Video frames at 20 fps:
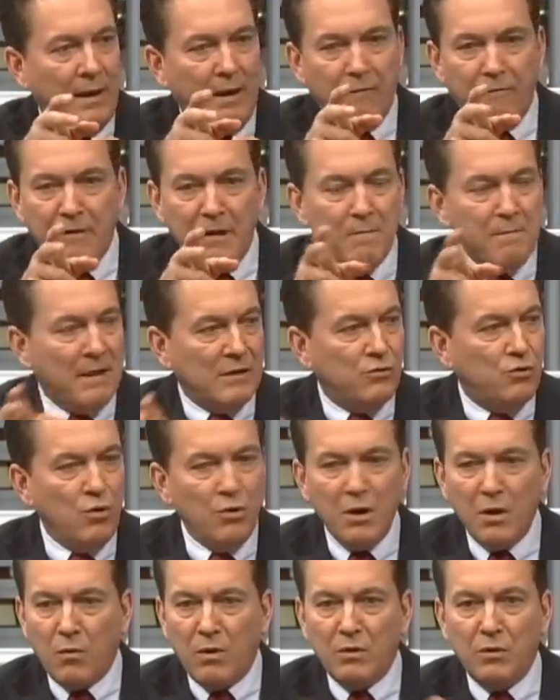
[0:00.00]
las
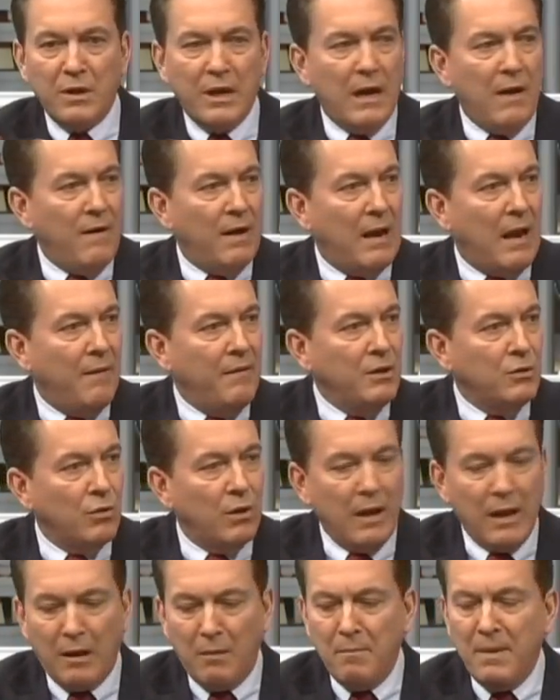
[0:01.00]
filmaciones cuando llegaba la
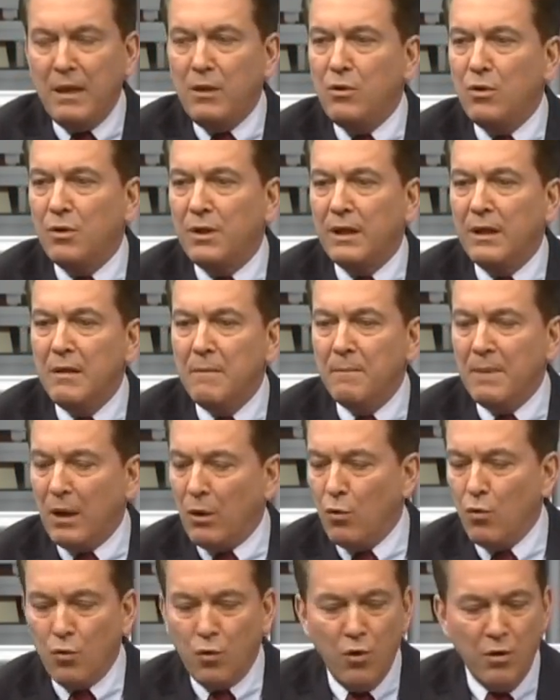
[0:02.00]
vítola en el medio de
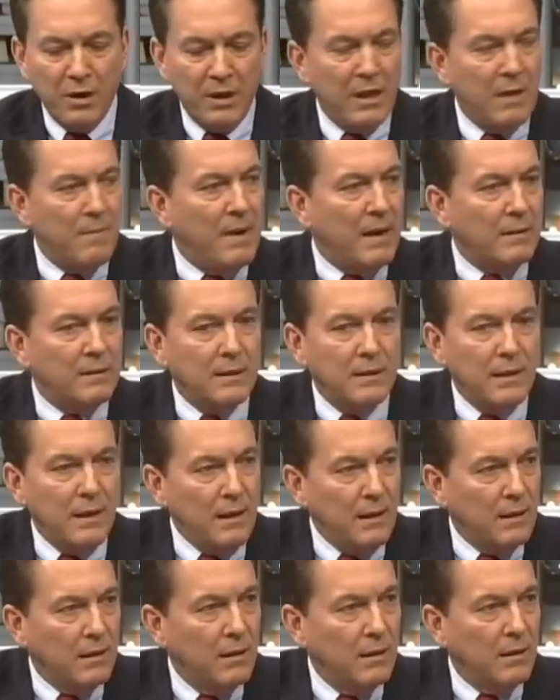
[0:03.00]
Berlusconi y de
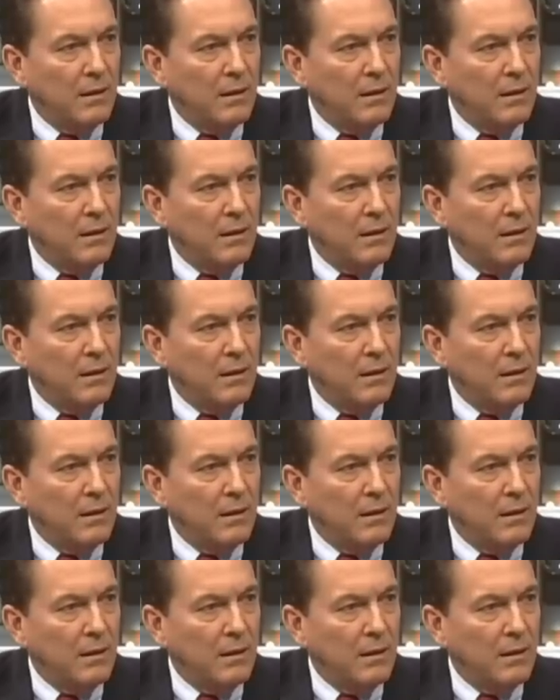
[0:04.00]
Martinelli.